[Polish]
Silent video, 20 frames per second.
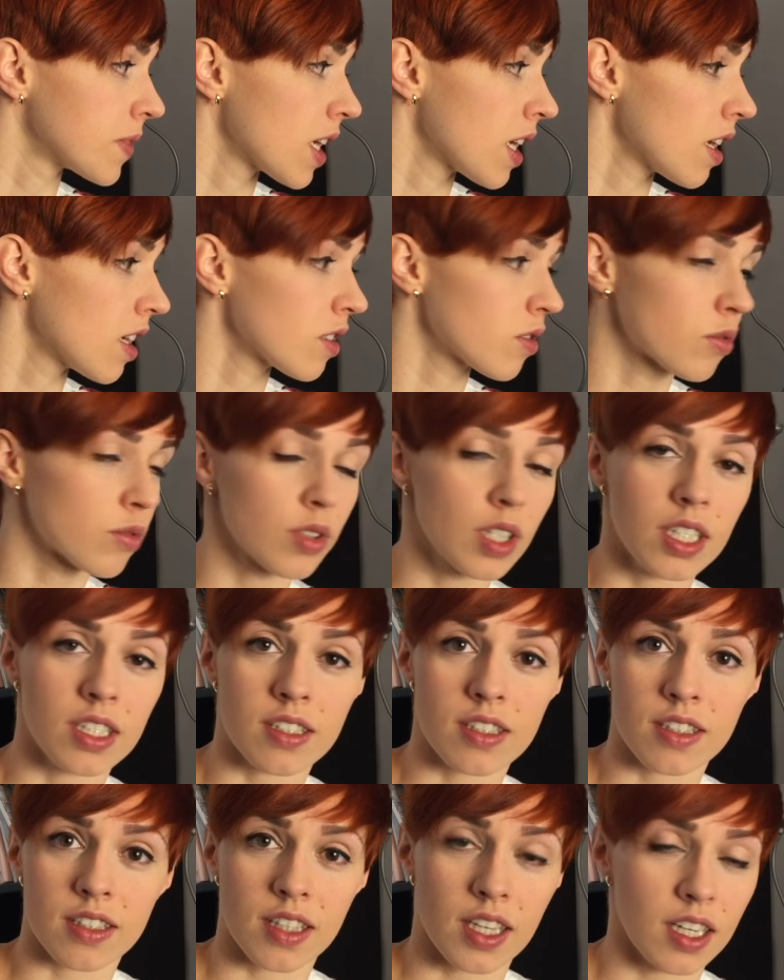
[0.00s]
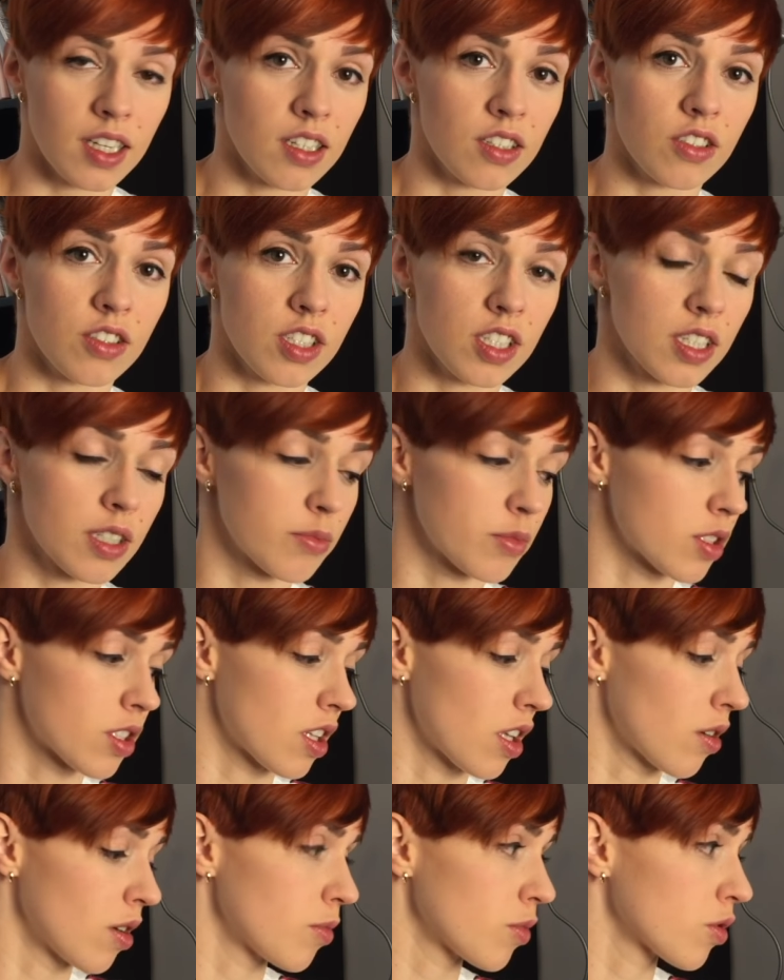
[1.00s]
A druga jest taka, że
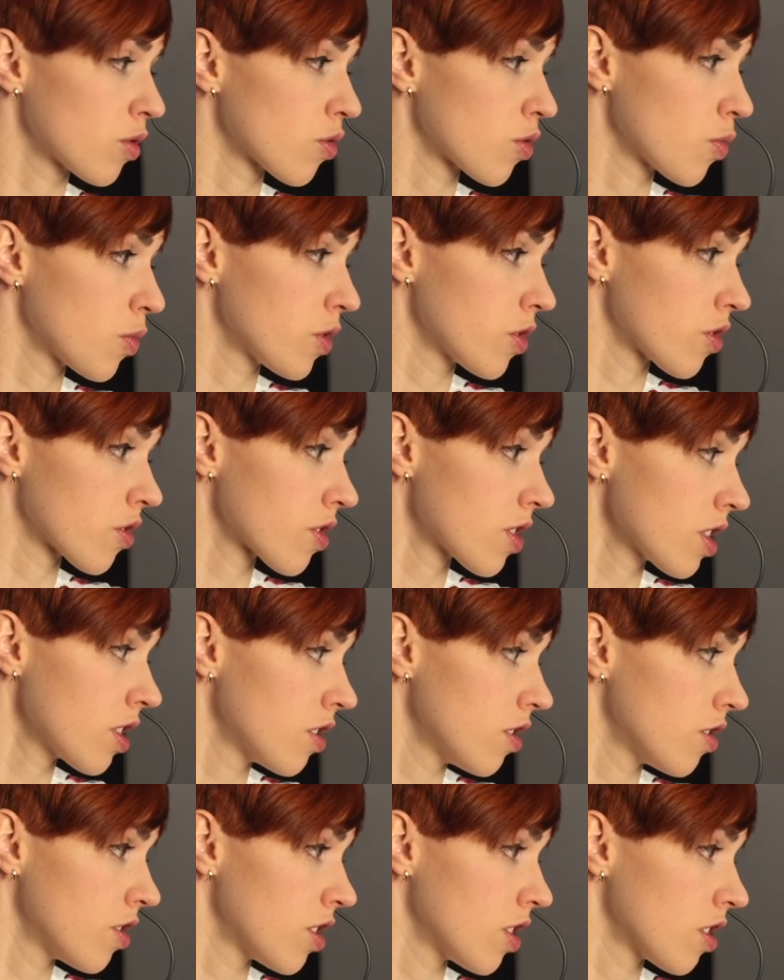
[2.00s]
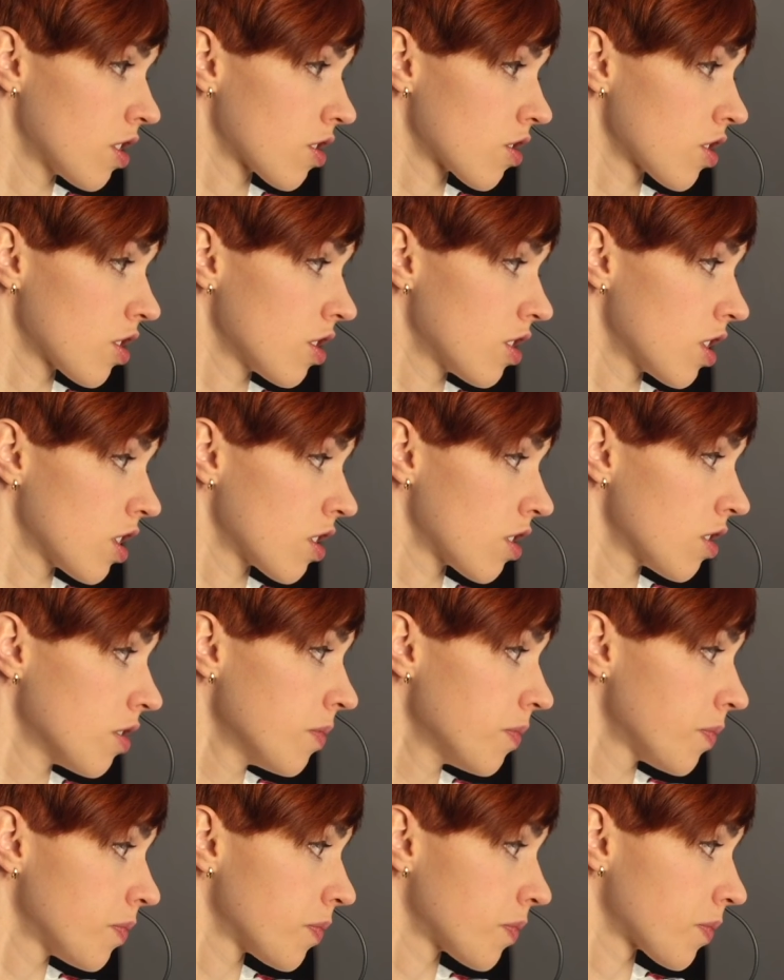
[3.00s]
myślałam, że to już będzie ostatni dzień naszej diety,